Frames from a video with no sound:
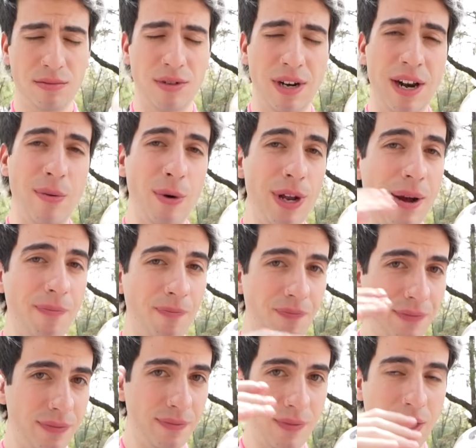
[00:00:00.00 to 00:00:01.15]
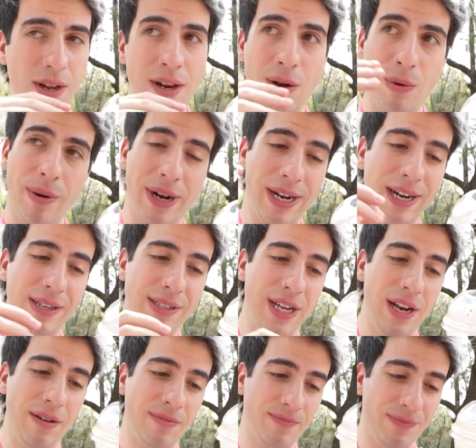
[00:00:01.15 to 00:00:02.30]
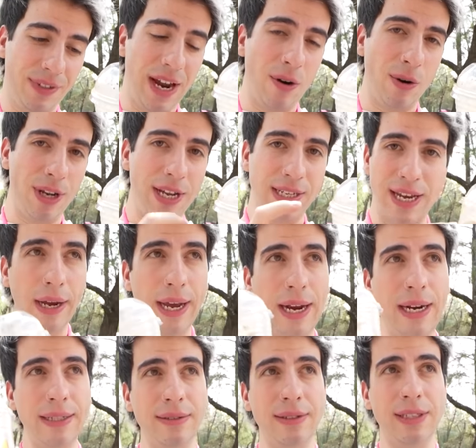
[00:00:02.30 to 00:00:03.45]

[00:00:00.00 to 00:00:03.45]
le voy a le voy a bajar 100 calorías a esto. Eran